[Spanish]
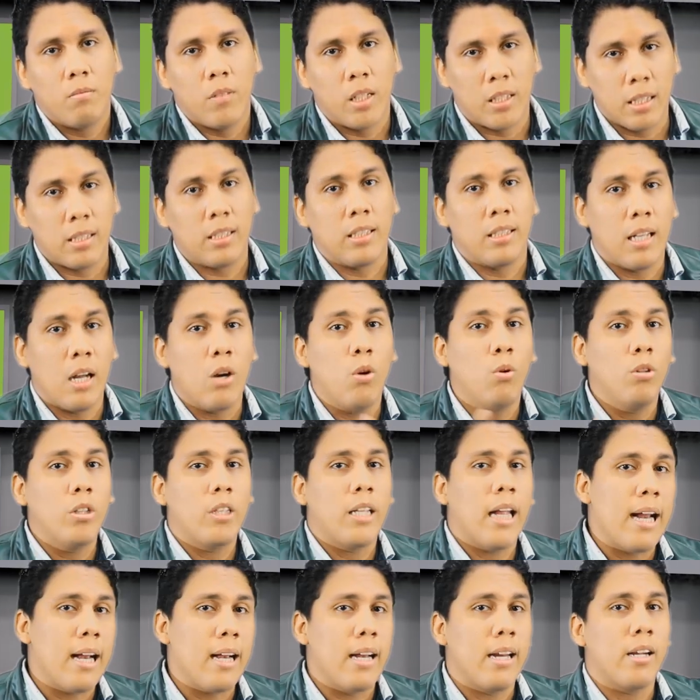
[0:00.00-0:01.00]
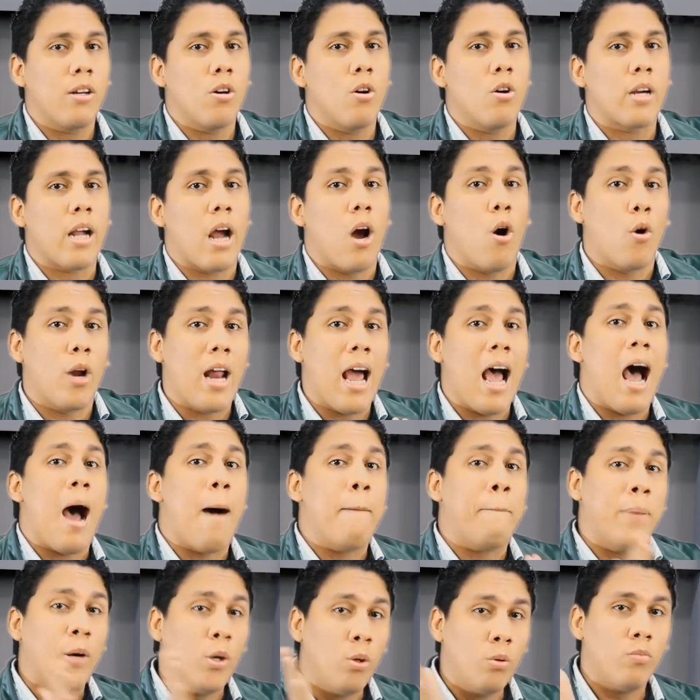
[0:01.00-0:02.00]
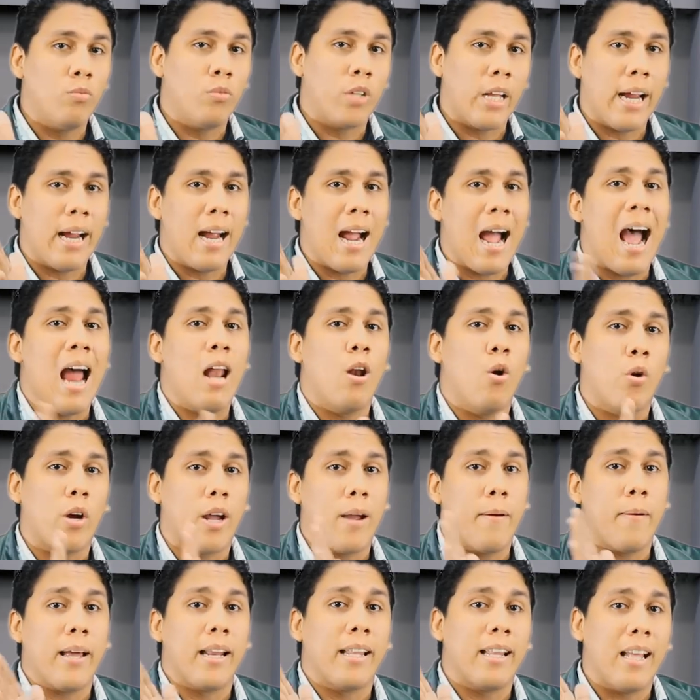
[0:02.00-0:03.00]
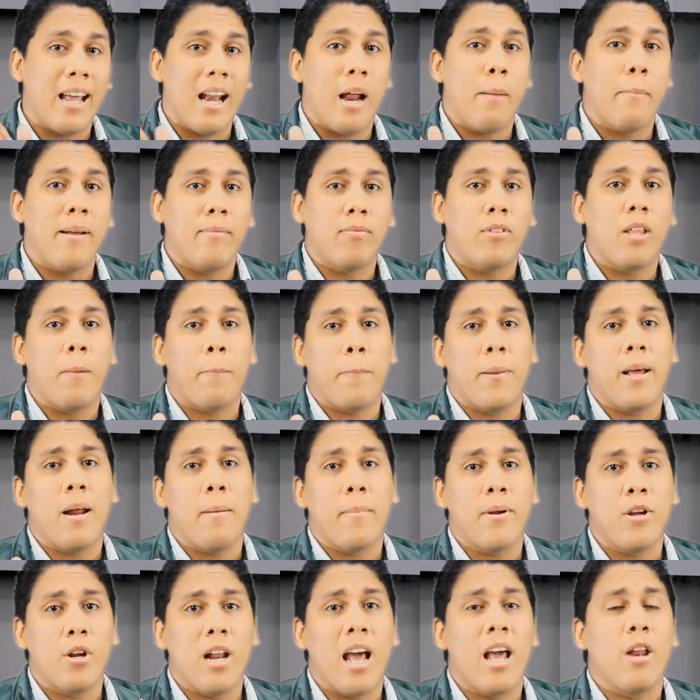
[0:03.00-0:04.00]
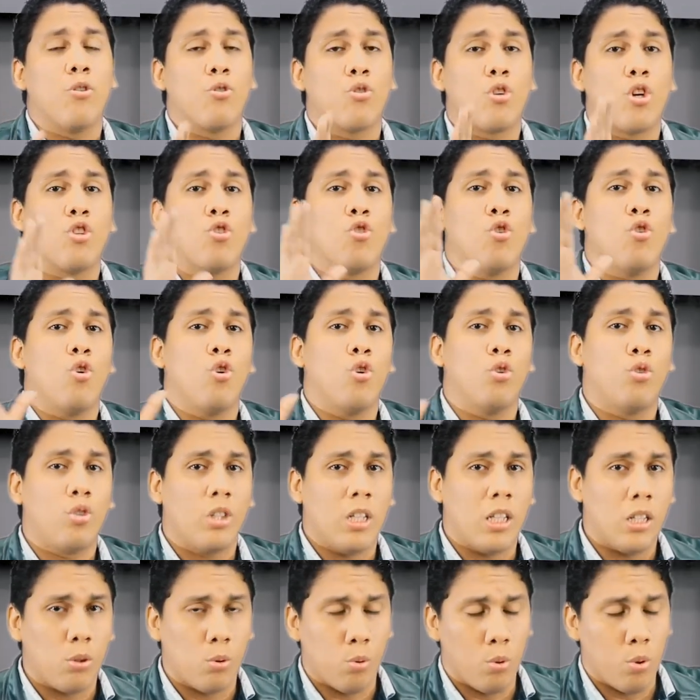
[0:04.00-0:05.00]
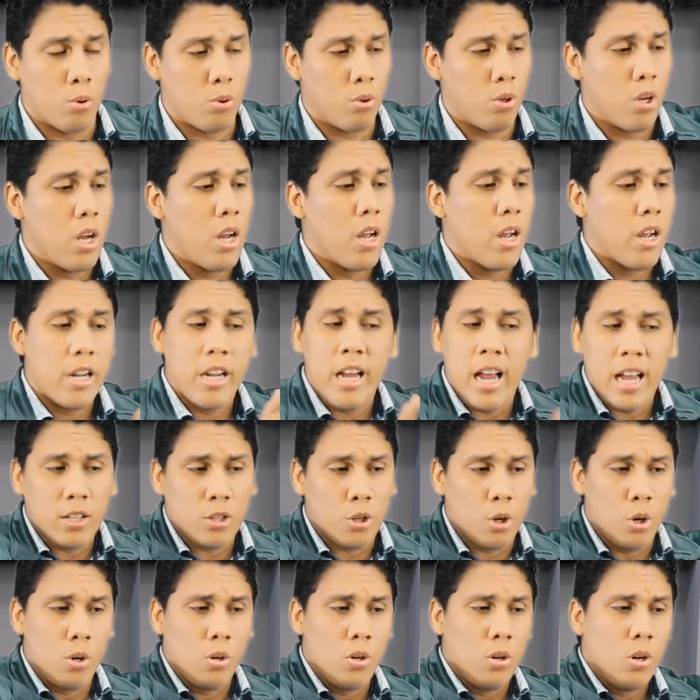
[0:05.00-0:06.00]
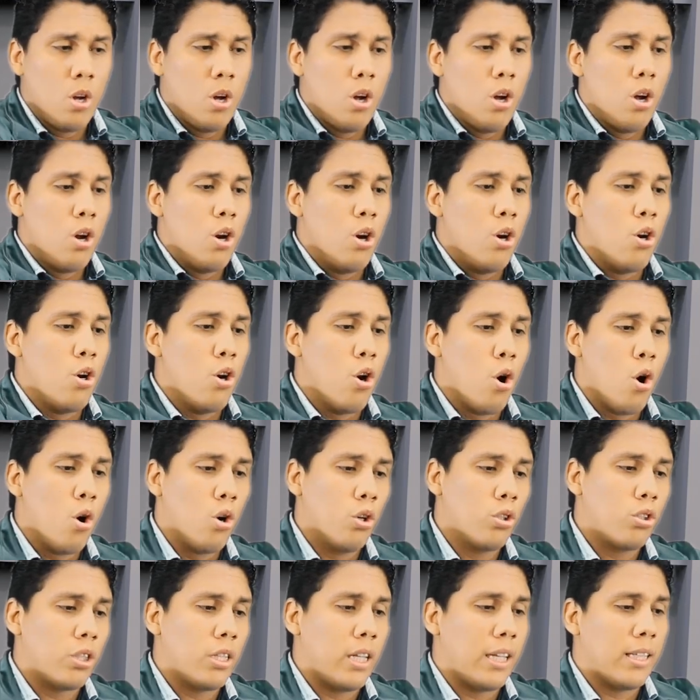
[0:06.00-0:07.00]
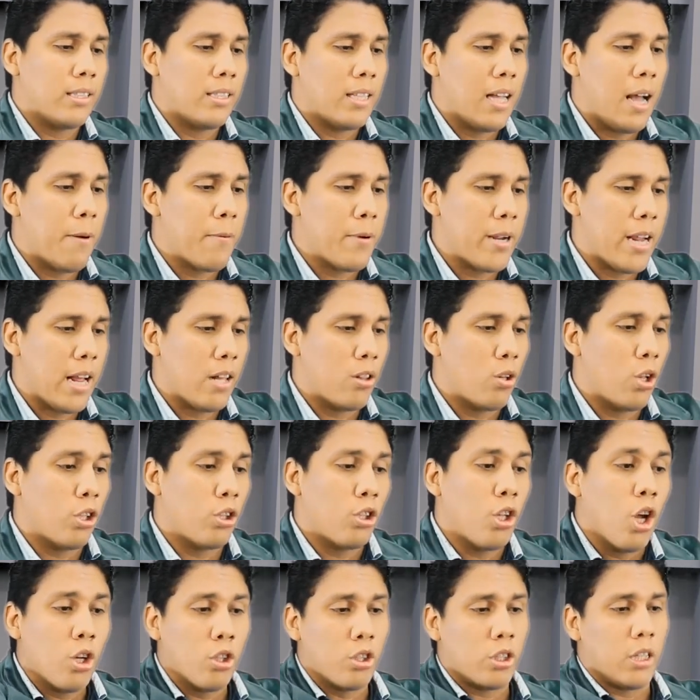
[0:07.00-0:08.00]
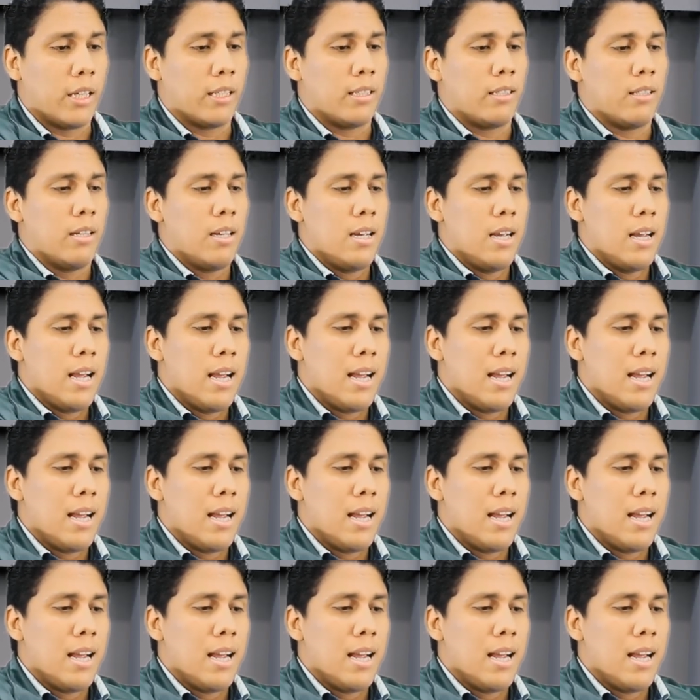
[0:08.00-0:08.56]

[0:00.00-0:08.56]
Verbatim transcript: Necesitan un técnico que ahora apunte a lo que verdaderamente espera Millonarios, que son los títulos. Y eso no se está viendo. Entonces,